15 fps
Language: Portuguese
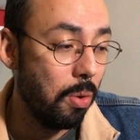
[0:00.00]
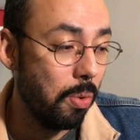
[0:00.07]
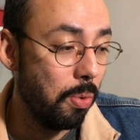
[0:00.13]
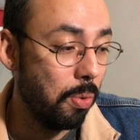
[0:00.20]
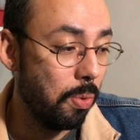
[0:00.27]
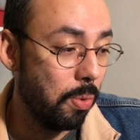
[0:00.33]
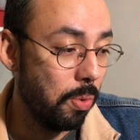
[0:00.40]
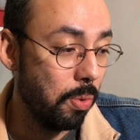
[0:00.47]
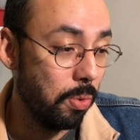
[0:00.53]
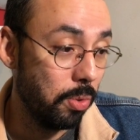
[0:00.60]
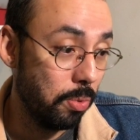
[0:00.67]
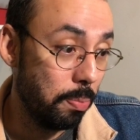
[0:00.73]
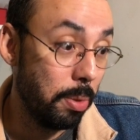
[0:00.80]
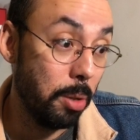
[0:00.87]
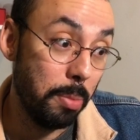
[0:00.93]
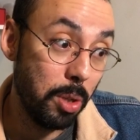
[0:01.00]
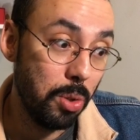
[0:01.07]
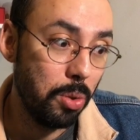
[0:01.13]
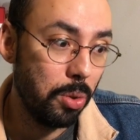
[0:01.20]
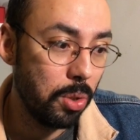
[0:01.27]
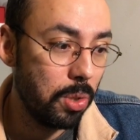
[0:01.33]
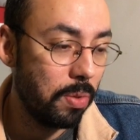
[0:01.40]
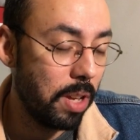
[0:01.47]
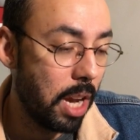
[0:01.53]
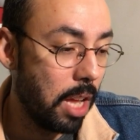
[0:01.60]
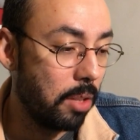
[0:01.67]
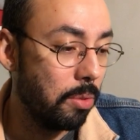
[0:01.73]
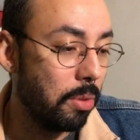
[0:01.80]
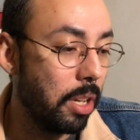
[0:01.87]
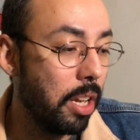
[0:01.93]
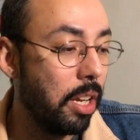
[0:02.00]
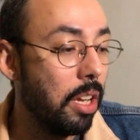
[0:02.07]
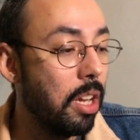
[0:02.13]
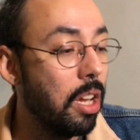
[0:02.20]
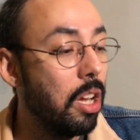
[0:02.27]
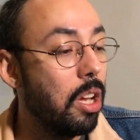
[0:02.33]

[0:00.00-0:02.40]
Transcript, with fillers: o pelo menos do Nosferatu, né?